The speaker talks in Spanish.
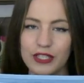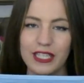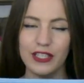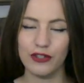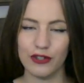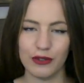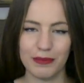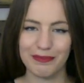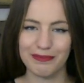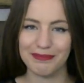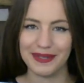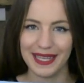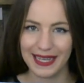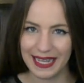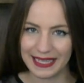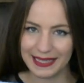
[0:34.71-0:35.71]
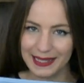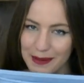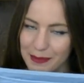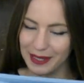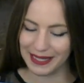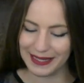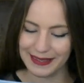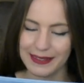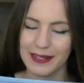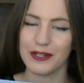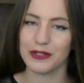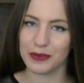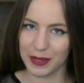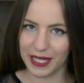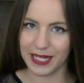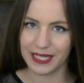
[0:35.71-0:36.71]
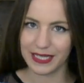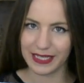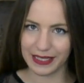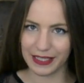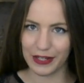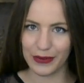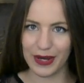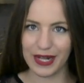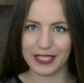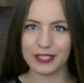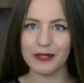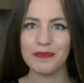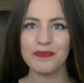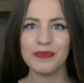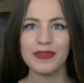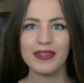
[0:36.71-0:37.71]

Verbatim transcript: y yo me encantan, me encantan los bikinis de tiro alto.